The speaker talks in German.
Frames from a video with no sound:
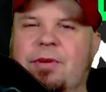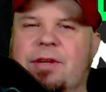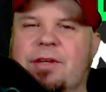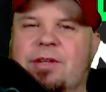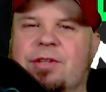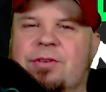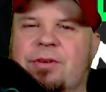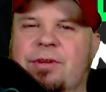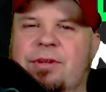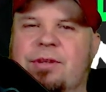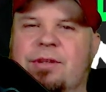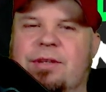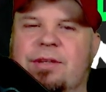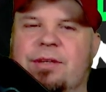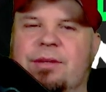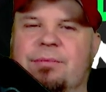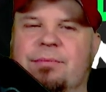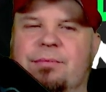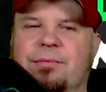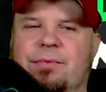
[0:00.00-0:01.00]
wirklich schon
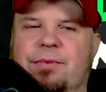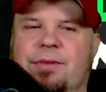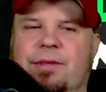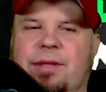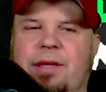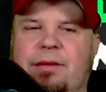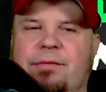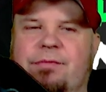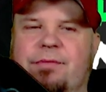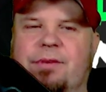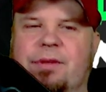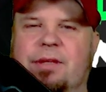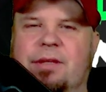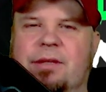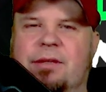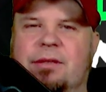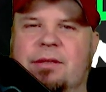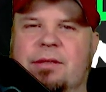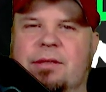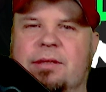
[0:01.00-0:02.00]
ähm, sehr
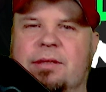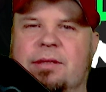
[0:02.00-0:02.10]
viel